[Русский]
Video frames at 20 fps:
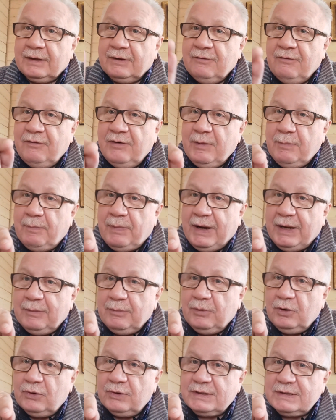вы
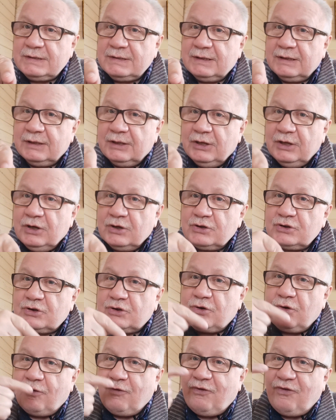поймете,
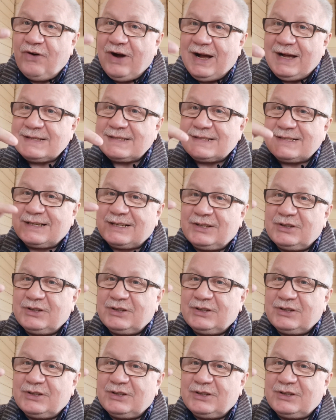что вас